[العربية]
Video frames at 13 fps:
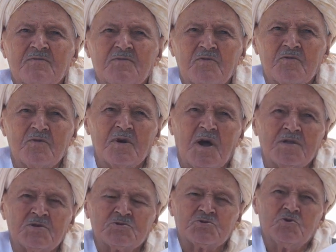عفيف عندي
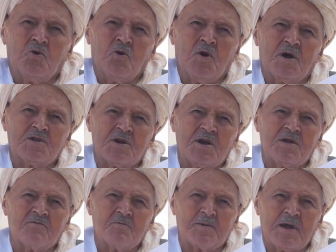عند سيدي عقادر
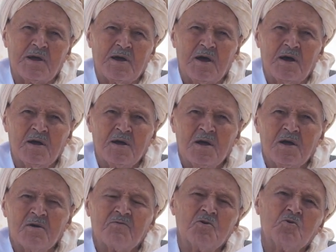اللي في بريكه
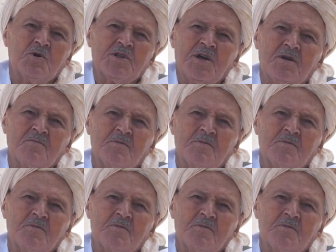في الويدان